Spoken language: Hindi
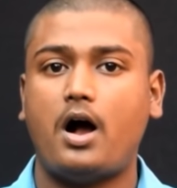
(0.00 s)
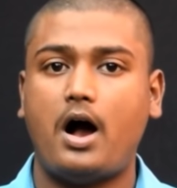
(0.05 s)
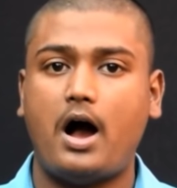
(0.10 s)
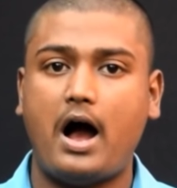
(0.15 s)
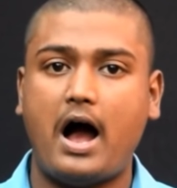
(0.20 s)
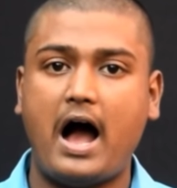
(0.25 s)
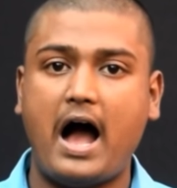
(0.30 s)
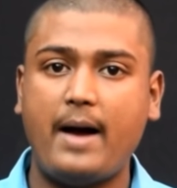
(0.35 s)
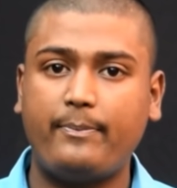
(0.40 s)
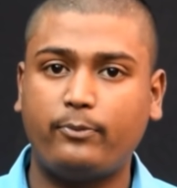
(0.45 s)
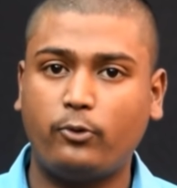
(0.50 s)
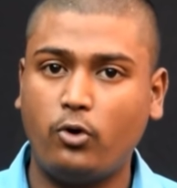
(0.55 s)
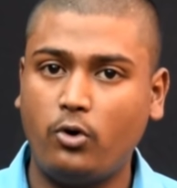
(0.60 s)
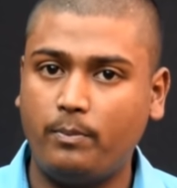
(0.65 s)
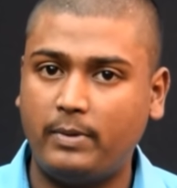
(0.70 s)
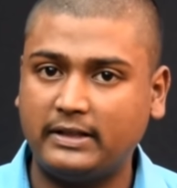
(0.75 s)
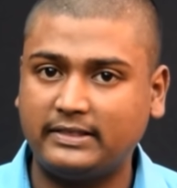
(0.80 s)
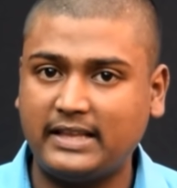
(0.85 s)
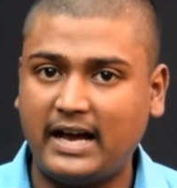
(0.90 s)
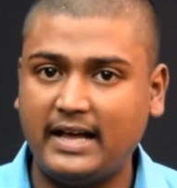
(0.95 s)
आपको
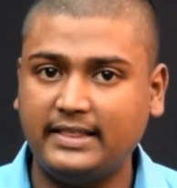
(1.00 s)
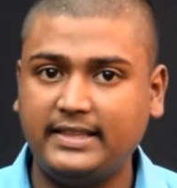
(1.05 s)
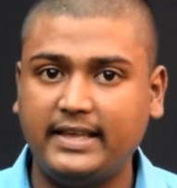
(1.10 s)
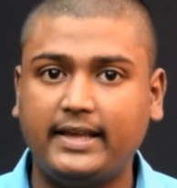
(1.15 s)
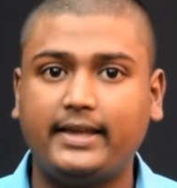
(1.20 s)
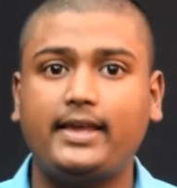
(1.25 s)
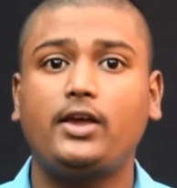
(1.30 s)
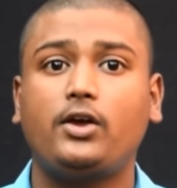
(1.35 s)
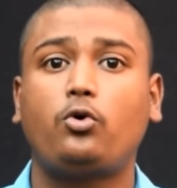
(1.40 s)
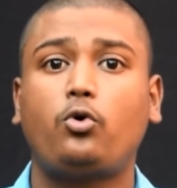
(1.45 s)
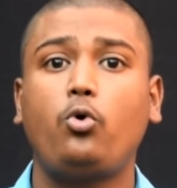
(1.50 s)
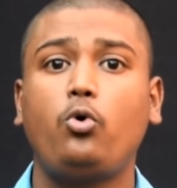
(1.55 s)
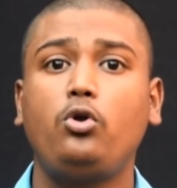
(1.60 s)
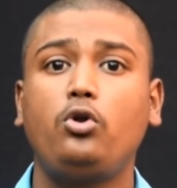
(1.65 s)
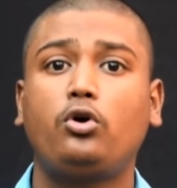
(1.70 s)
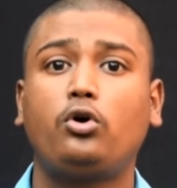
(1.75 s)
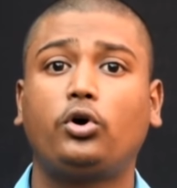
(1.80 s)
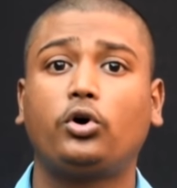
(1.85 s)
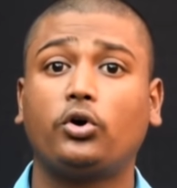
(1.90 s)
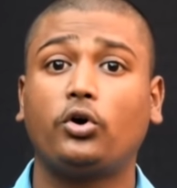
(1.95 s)
बता दें कि कुल
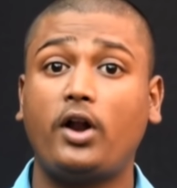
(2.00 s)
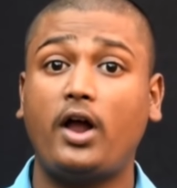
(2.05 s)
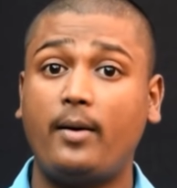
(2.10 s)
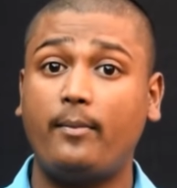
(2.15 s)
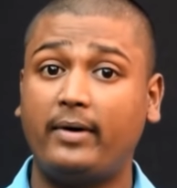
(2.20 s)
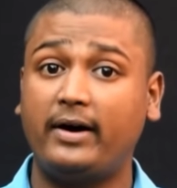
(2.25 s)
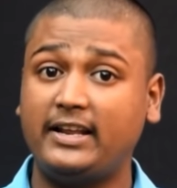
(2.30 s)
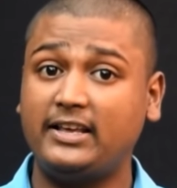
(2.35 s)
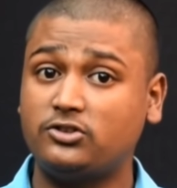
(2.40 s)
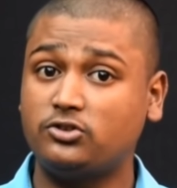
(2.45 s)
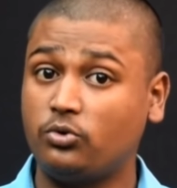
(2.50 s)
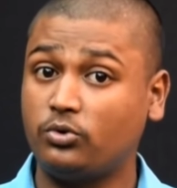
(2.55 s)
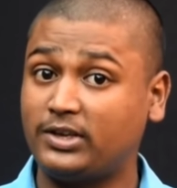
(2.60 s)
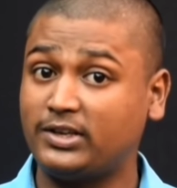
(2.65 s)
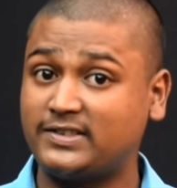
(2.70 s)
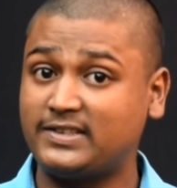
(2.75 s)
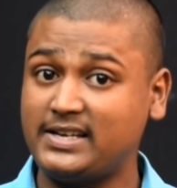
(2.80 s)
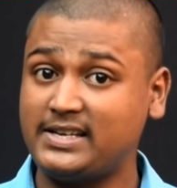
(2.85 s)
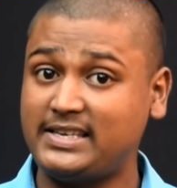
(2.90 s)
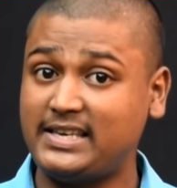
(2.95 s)
कोरोना मरीजों की
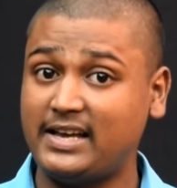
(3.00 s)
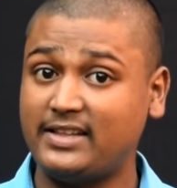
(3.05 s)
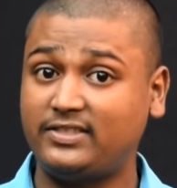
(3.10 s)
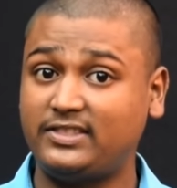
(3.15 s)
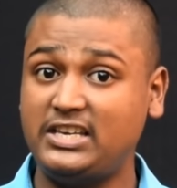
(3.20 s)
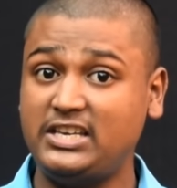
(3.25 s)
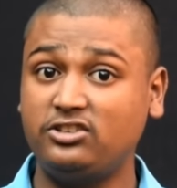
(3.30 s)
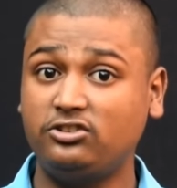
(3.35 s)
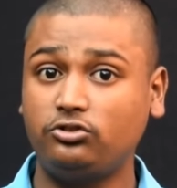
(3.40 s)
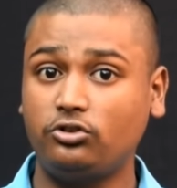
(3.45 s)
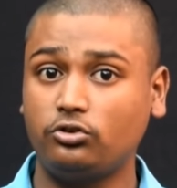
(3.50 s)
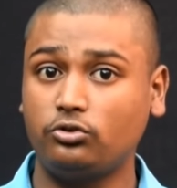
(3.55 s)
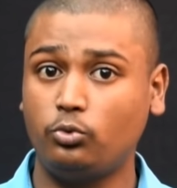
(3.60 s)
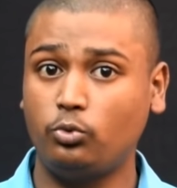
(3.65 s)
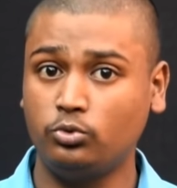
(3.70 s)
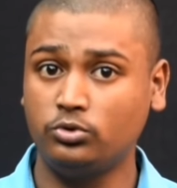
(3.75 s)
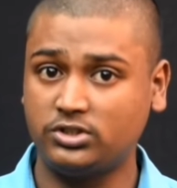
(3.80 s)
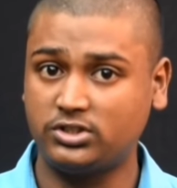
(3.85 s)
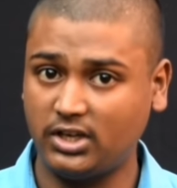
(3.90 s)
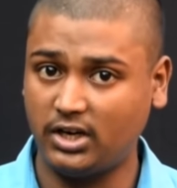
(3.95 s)
संख्या तीन
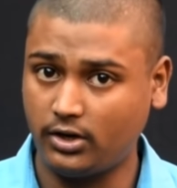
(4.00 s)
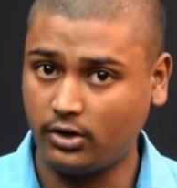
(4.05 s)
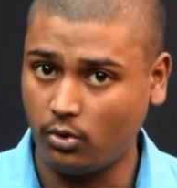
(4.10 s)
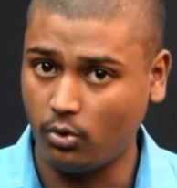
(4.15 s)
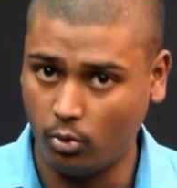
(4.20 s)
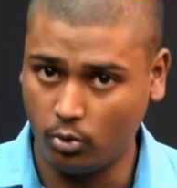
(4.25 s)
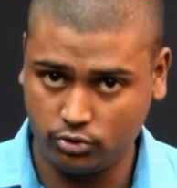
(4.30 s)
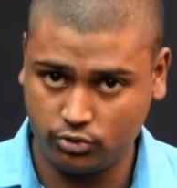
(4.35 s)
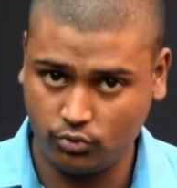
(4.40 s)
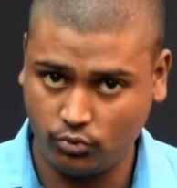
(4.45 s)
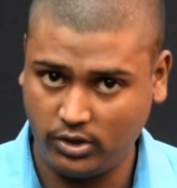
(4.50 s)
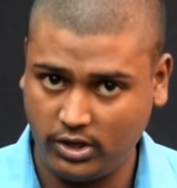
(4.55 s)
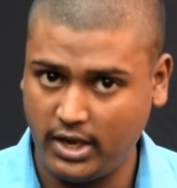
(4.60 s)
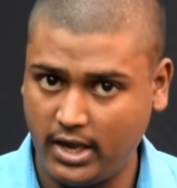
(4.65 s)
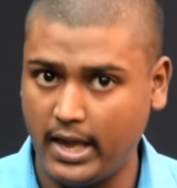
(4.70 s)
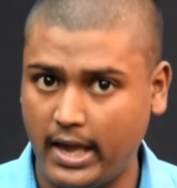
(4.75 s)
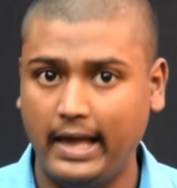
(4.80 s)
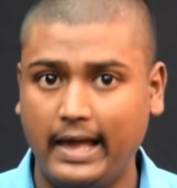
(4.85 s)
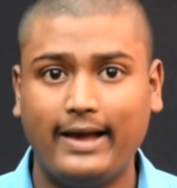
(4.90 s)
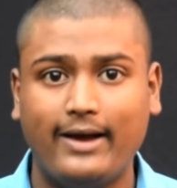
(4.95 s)
हो चुकी
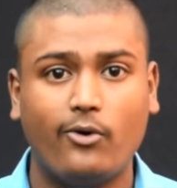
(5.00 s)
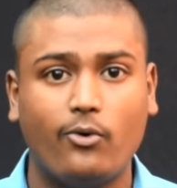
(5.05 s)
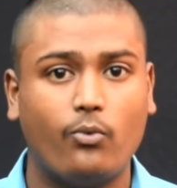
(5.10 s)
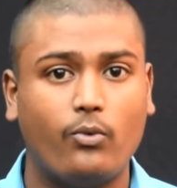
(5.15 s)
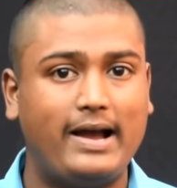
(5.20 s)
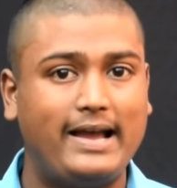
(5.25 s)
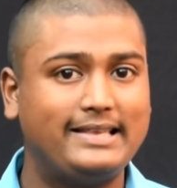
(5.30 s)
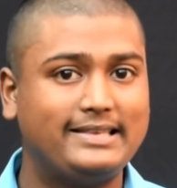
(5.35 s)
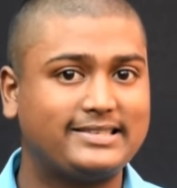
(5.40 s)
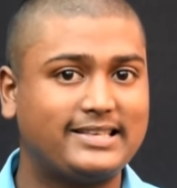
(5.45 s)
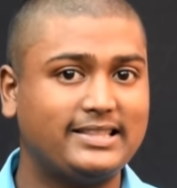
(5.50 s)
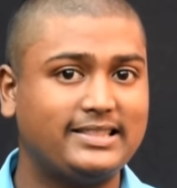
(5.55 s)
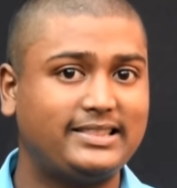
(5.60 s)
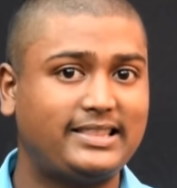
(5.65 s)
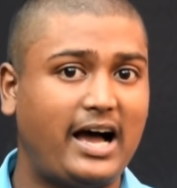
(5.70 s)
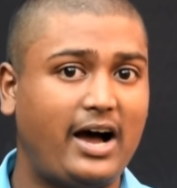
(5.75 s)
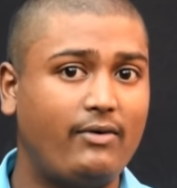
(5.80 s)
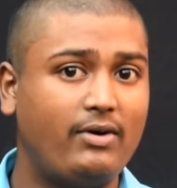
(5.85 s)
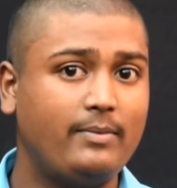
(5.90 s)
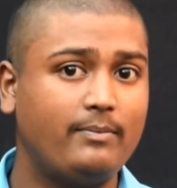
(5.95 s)
है वहीं
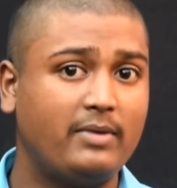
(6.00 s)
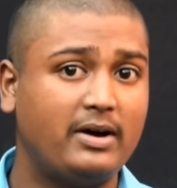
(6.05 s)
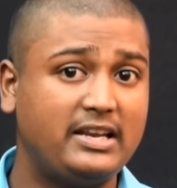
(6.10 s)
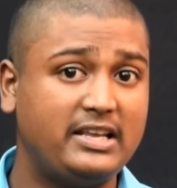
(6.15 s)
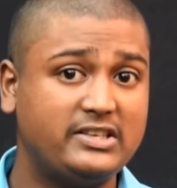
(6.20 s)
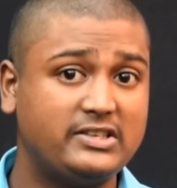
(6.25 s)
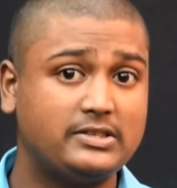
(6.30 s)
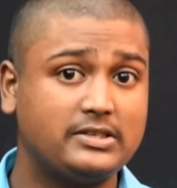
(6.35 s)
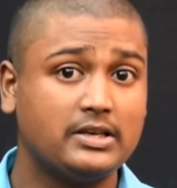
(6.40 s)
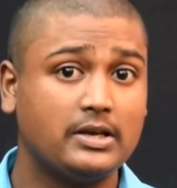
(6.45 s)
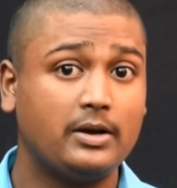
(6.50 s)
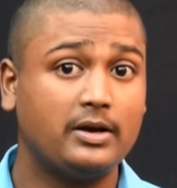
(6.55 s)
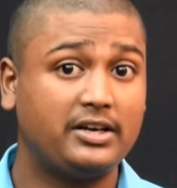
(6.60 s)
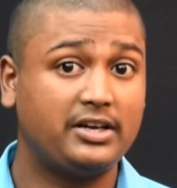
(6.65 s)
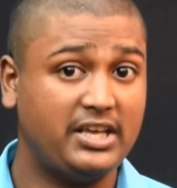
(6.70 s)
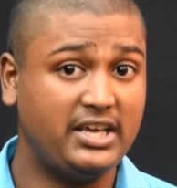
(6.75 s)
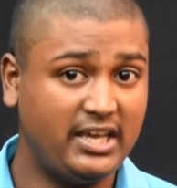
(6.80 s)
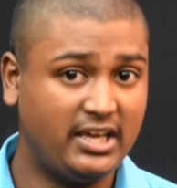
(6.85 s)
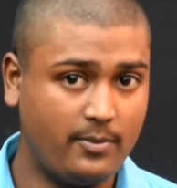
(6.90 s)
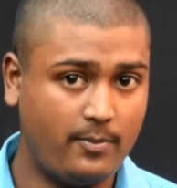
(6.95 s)
संतावन मरीज
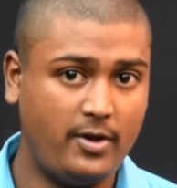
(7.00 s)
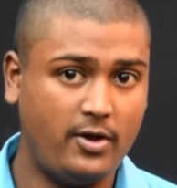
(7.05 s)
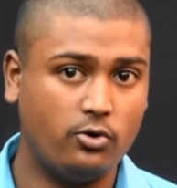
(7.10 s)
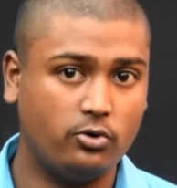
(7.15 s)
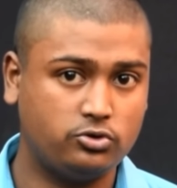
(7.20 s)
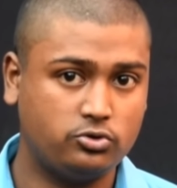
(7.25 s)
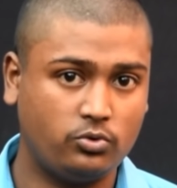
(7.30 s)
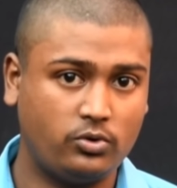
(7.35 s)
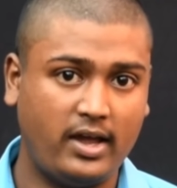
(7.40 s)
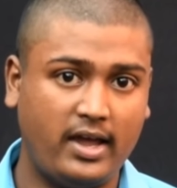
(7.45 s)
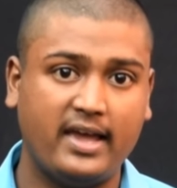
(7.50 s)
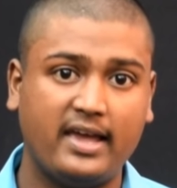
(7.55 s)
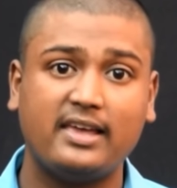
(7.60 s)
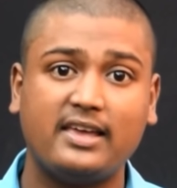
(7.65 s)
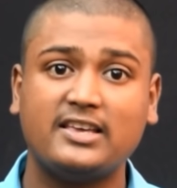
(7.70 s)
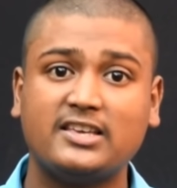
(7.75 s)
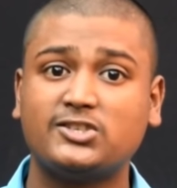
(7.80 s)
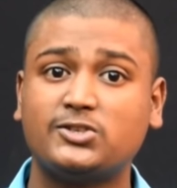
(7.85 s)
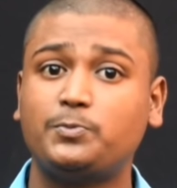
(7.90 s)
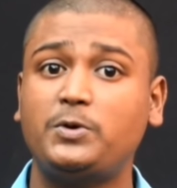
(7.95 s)
ठीक भी हो चुके हैं
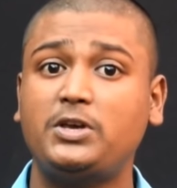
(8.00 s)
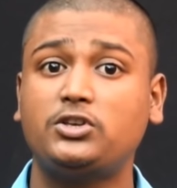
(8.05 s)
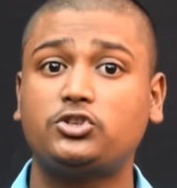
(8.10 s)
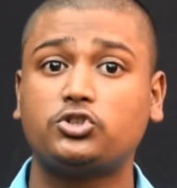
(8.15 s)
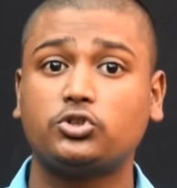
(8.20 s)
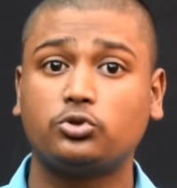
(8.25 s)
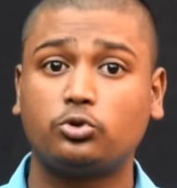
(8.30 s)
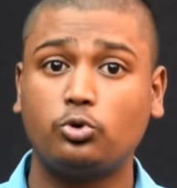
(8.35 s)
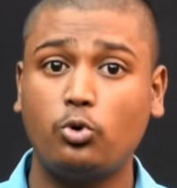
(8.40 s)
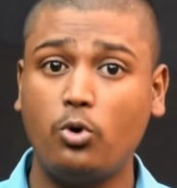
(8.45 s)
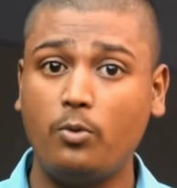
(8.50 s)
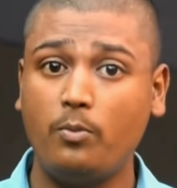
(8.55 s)
इस बीच दो